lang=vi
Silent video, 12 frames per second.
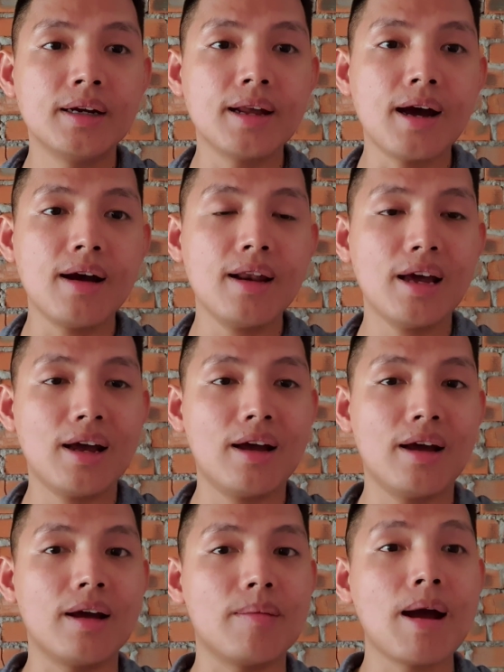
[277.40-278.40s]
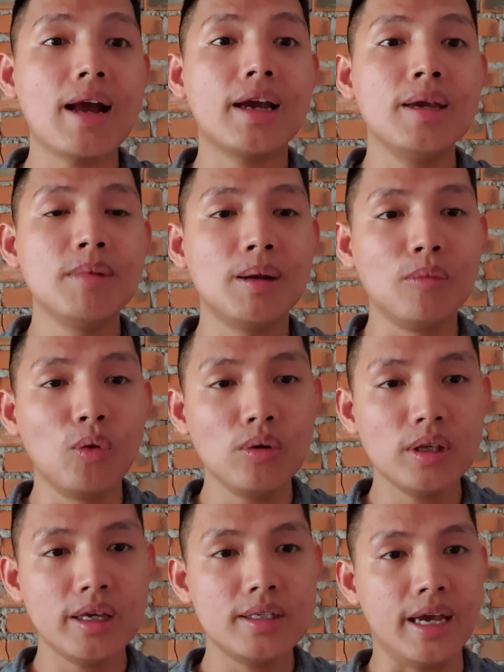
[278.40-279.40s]
đó là ba cái mình muốn
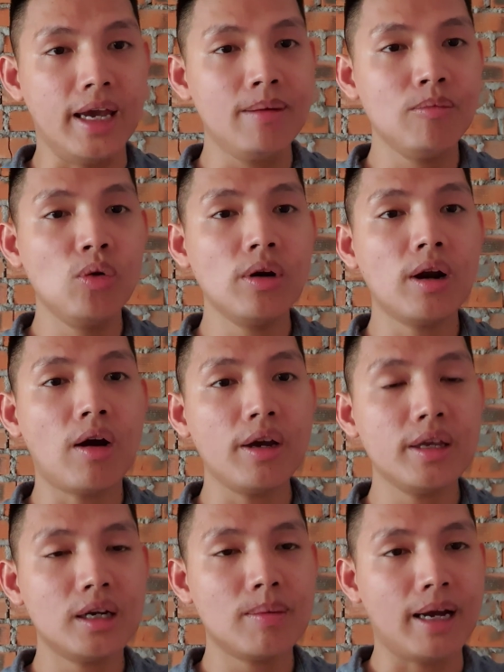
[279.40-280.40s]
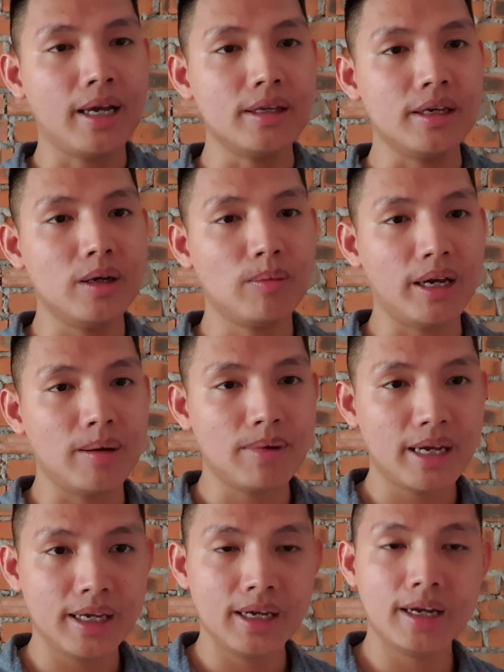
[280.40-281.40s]
chia sẻ muốn nói cho các bạn các anh chị trong ngày hôm
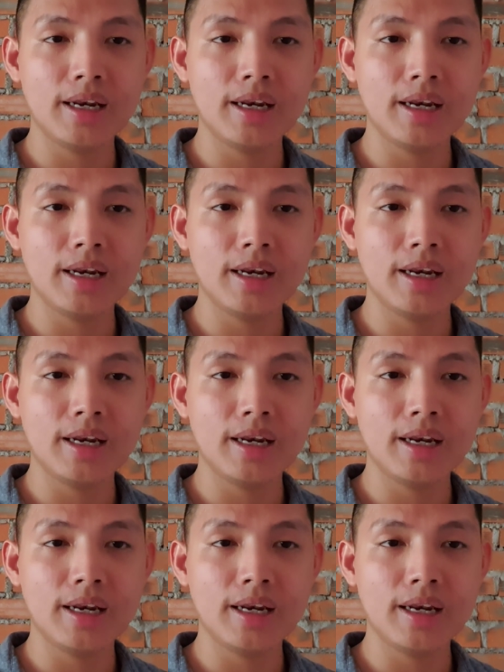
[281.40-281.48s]
nay